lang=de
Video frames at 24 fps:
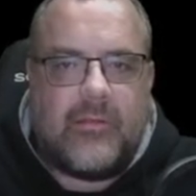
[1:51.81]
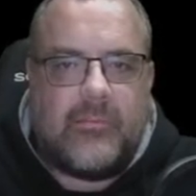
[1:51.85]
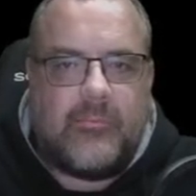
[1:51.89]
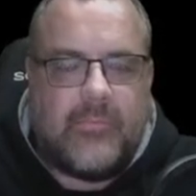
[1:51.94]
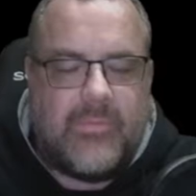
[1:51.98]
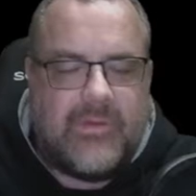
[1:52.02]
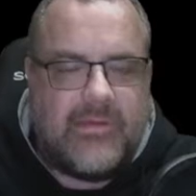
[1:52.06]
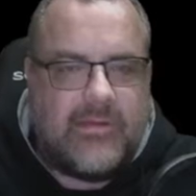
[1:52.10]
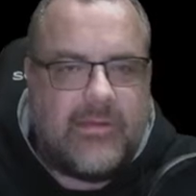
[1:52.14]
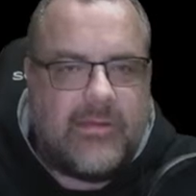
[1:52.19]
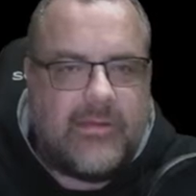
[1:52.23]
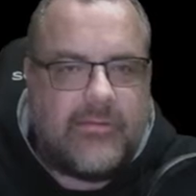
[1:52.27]

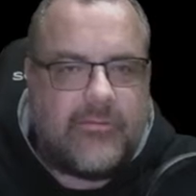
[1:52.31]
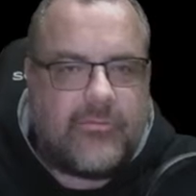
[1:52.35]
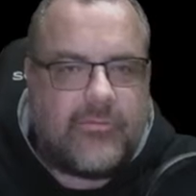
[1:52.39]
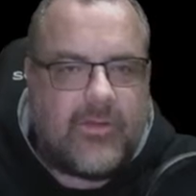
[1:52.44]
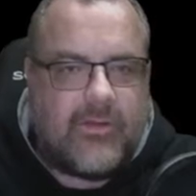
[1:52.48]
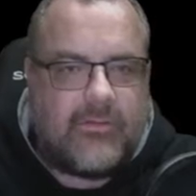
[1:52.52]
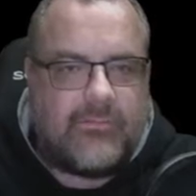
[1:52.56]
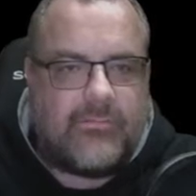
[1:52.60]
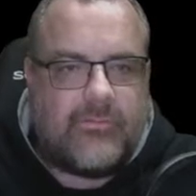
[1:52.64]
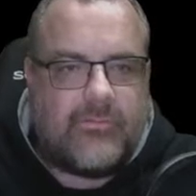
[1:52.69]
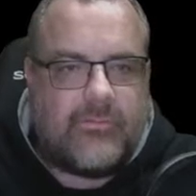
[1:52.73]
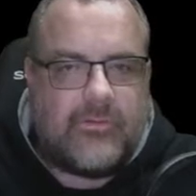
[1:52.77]

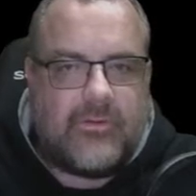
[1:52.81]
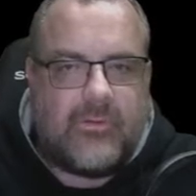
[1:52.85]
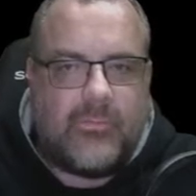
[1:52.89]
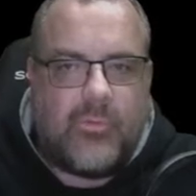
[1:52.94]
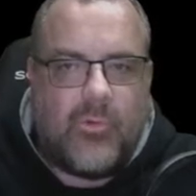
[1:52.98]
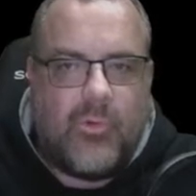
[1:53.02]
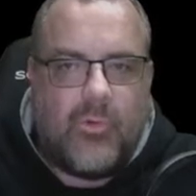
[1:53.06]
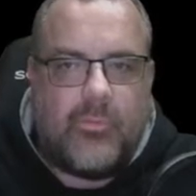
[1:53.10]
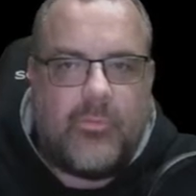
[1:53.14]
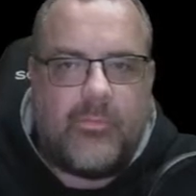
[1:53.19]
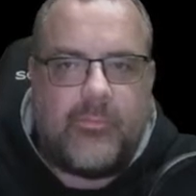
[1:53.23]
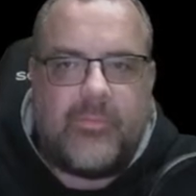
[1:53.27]
Mitgliedschaft und die
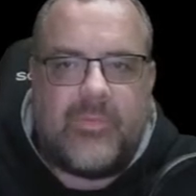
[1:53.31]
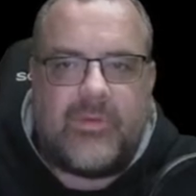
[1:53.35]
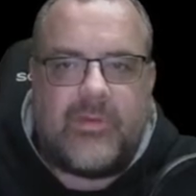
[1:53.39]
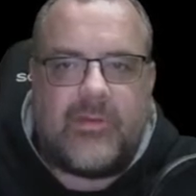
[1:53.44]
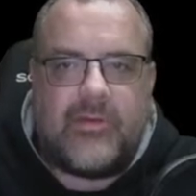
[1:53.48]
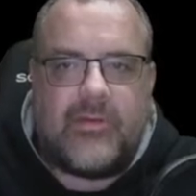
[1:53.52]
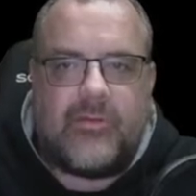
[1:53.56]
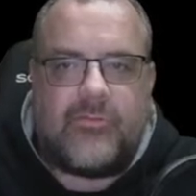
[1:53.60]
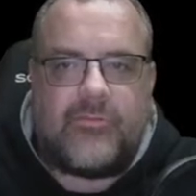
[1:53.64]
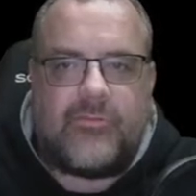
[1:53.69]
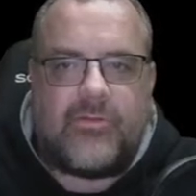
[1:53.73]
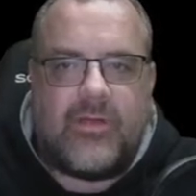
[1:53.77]

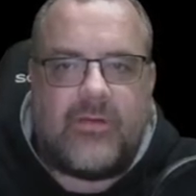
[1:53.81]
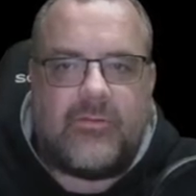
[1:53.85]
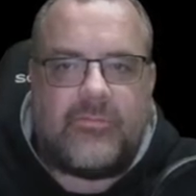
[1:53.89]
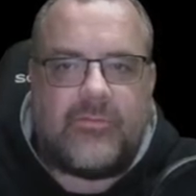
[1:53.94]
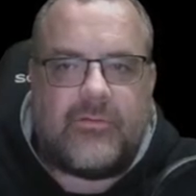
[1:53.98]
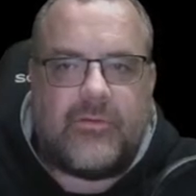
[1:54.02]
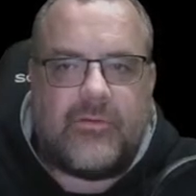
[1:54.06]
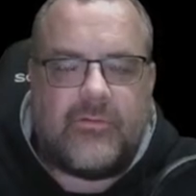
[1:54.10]
Probemitgliedschaft,